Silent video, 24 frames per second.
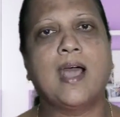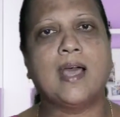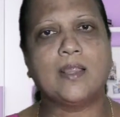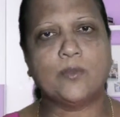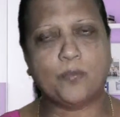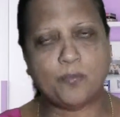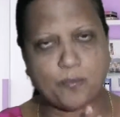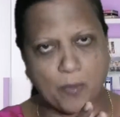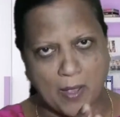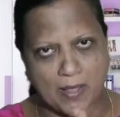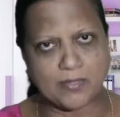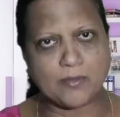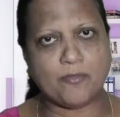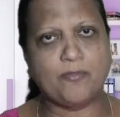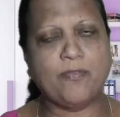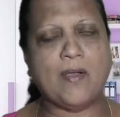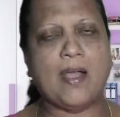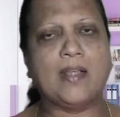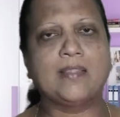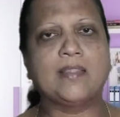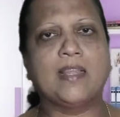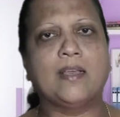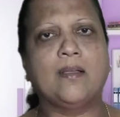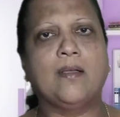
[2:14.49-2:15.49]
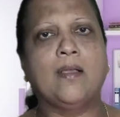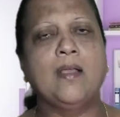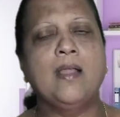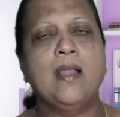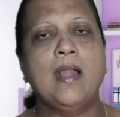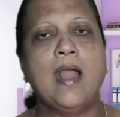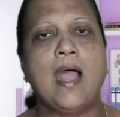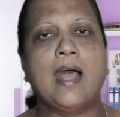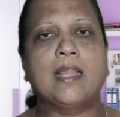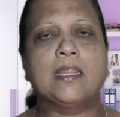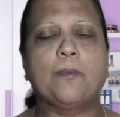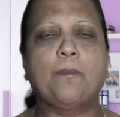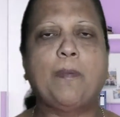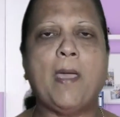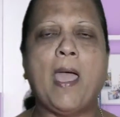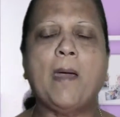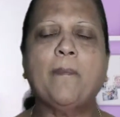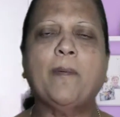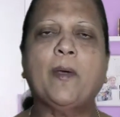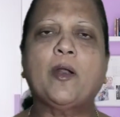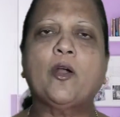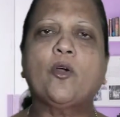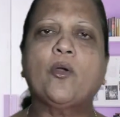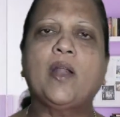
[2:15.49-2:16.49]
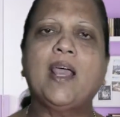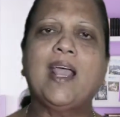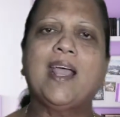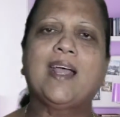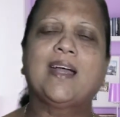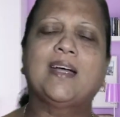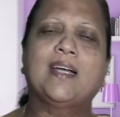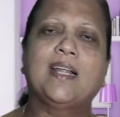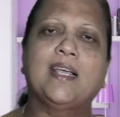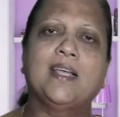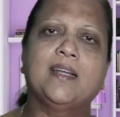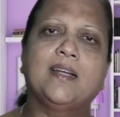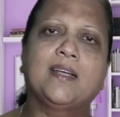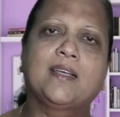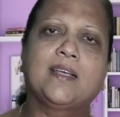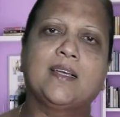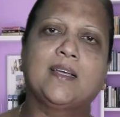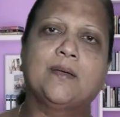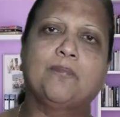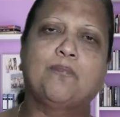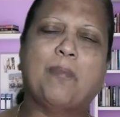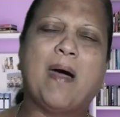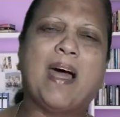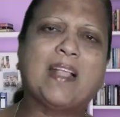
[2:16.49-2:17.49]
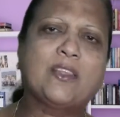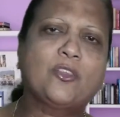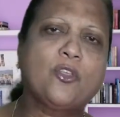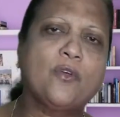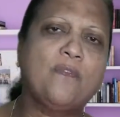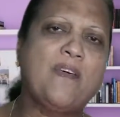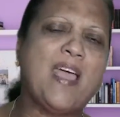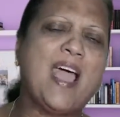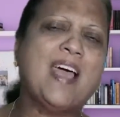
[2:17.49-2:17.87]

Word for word: அது அந்த அந்த அந்த பேப்பர் கூட என்கிட்ட இருக்குது பார்த்து